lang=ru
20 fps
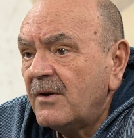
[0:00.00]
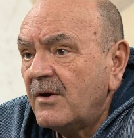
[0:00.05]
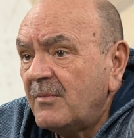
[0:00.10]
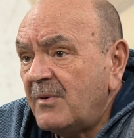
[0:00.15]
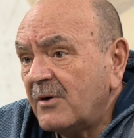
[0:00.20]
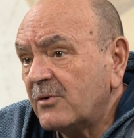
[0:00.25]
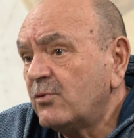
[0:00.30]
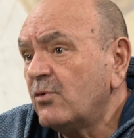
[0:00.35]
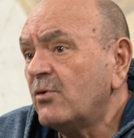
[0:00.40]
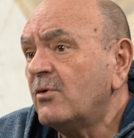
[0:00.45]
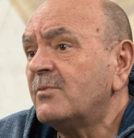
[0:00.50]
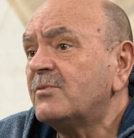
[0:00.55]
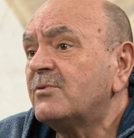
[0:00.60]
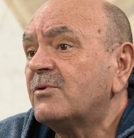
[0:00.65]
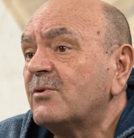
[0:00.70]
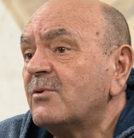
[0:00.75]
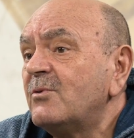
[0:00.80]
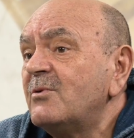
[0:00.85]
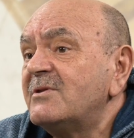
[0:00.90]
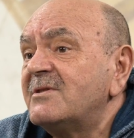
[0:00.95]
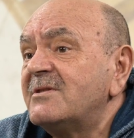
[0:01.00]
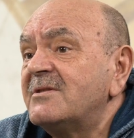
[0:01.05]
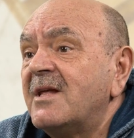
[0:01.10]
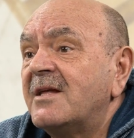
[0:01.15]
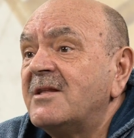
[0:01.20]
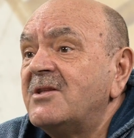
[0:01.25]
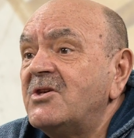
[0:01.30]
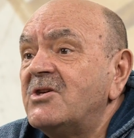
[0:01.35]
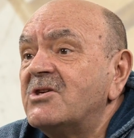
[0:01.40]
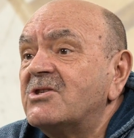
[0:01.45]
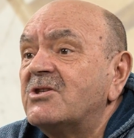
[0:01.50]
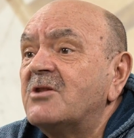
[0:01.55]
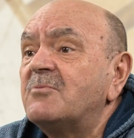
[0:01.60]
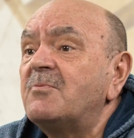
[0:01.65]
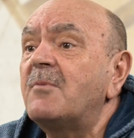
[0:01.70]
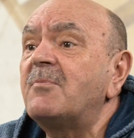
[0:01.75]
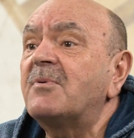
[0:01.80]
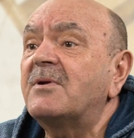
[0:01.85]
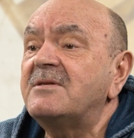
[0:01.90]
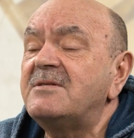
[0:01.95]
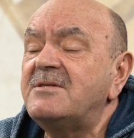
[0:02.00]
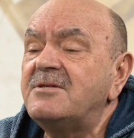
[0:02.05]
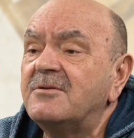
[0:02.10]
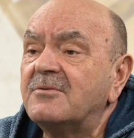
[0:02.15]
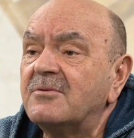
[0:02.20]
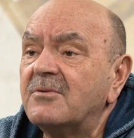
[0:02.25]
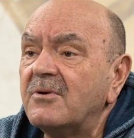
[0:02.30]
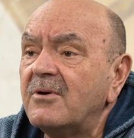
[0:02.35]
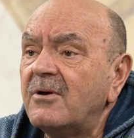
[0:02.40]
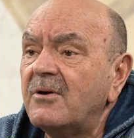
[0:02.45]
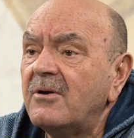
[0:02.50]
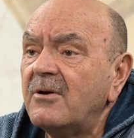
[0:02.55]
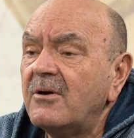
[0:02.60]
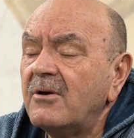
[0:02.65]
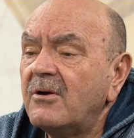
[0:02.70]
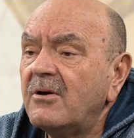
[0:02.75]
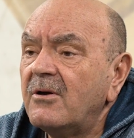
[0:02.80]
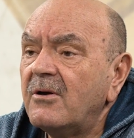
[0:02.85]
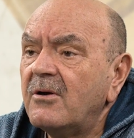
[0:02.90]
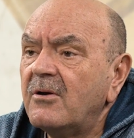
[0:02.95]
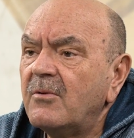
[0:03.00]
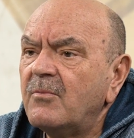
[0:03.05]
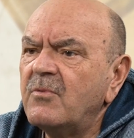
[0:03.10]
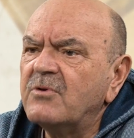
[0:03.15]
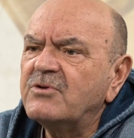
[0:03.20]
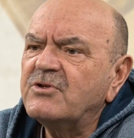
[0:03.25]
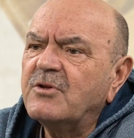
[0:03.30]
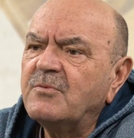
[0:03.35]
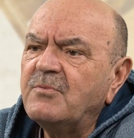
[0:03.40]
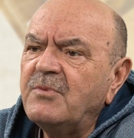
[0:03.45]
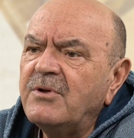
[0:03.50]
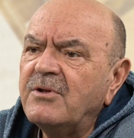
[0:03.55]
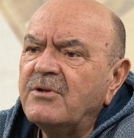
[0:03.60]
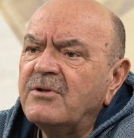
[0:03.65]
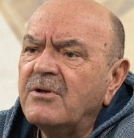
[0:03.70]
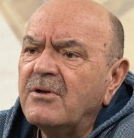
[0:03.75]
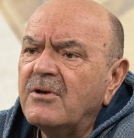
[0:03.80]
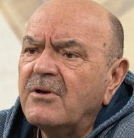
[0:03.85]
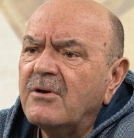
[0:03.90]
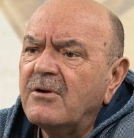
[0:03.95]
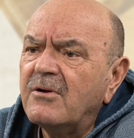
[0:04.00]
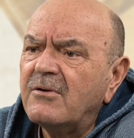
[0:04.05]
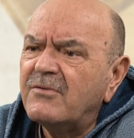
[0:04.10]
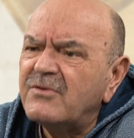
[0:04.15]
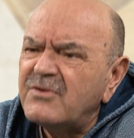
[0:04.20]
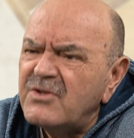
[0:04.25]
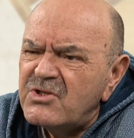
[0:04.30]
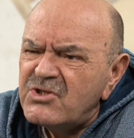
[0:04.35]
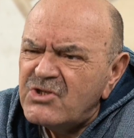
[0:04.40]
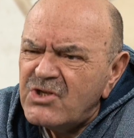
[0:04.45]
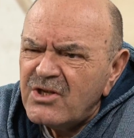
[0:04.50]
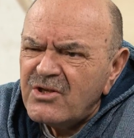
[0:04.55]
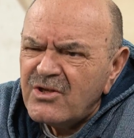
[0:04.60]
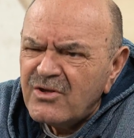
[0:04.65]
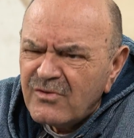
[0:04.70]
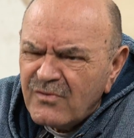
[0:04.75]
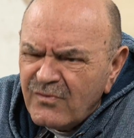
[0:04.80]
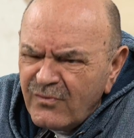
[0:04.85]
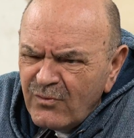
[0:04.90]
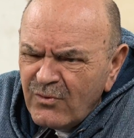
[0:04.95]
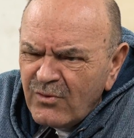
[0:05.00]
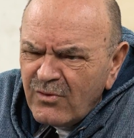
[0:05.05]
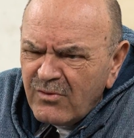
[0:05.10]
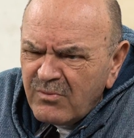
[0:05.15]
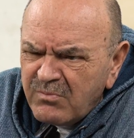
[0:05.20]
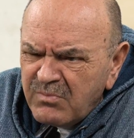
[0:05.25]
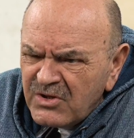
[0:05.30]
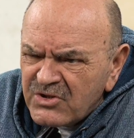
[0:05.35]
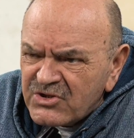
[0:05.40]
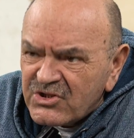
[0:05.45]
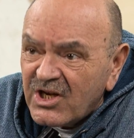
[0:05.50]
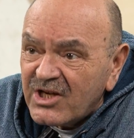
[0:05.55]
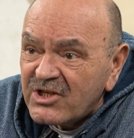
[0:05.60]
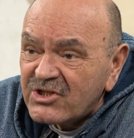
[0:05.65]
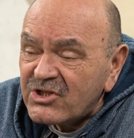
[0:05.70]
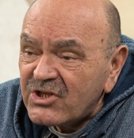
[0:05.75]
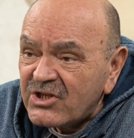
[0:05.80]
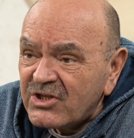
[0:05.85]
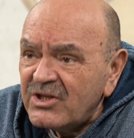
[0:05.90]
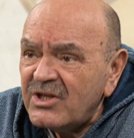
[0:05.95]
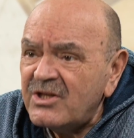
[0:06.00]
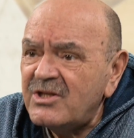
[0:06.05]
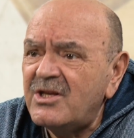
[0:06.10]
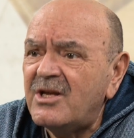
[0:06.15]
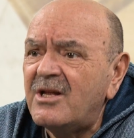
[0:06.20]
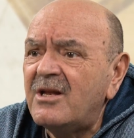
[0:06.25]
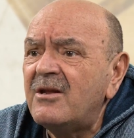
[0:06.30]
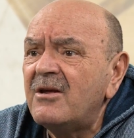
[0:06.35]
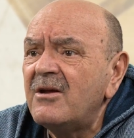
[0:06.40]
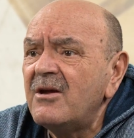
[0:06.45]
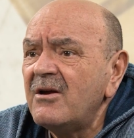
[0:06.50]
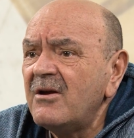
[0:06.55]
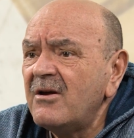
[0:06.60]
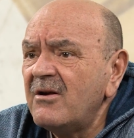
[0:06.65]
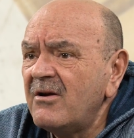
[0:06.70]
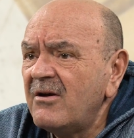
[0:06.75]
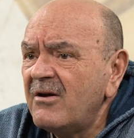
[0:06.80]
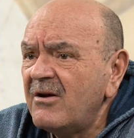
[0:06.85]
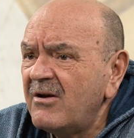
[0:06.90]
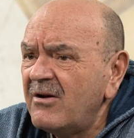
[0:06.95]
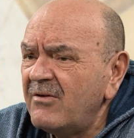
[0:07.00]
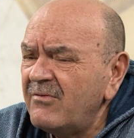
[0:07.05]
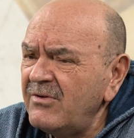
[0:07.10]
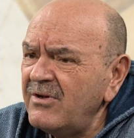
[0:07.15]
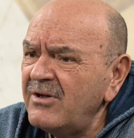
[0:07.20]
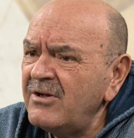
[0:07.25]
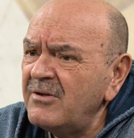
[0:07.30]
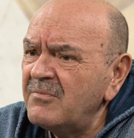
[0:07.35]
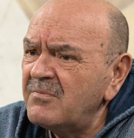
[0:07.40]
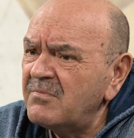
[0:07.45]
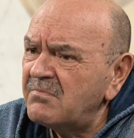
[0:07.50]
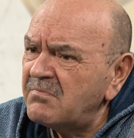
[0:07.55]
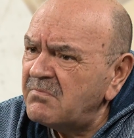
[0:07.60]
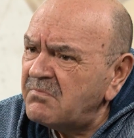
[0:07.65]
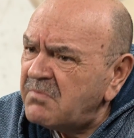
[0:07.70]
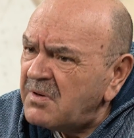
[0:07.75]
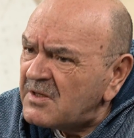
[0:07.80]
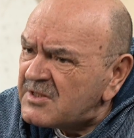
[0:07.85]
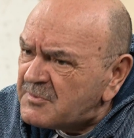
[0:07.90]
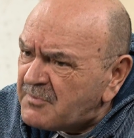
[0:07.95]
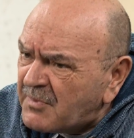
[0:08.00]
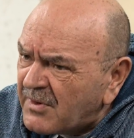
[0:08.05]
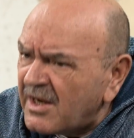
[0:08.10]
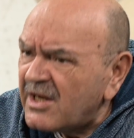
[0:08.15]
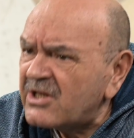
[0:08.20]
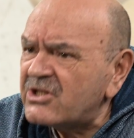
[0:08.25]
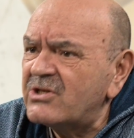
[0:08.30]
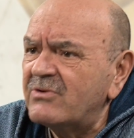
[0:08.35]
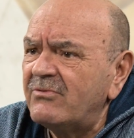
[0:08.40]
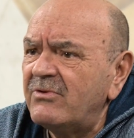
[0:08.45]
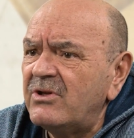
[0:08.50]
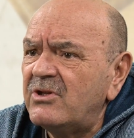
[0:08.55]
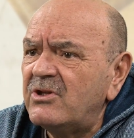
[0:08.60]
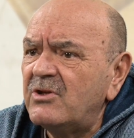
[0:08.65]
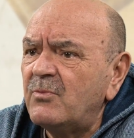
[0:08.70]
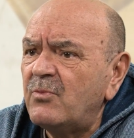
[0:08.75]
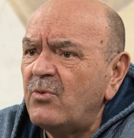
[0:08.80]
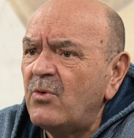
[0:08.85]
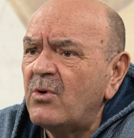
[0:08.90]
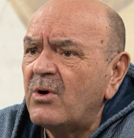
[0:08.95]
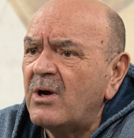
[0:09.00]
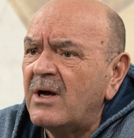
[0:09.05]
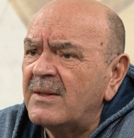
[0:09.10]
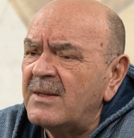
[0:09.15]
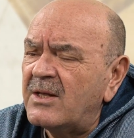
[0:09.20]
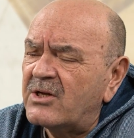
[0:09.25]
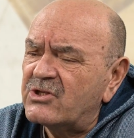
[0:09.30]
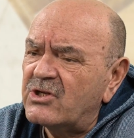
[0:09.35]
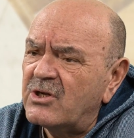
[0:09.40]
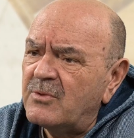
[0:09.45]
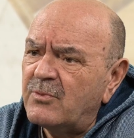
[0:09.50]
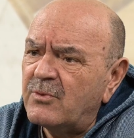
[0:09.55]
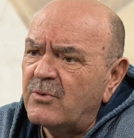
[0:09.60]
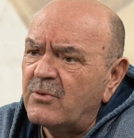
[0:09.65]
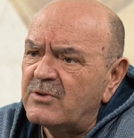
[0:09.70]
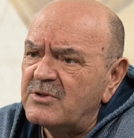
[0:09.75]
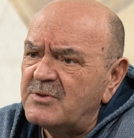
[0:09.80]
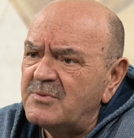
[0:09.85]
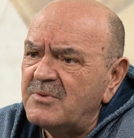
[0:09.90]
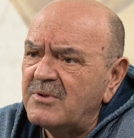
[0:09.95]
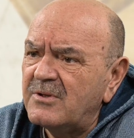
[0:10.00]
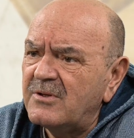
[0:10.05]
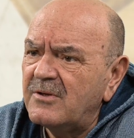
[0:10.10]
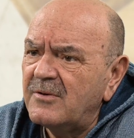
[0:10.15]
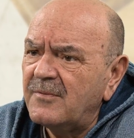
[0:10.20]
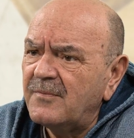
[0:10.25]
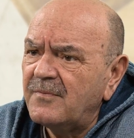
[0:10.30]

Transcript: Потом Труль с надеждой попросил. Может быть, в течение двух ближайших недель вы поспрашиваете Бога о нашей просьбе,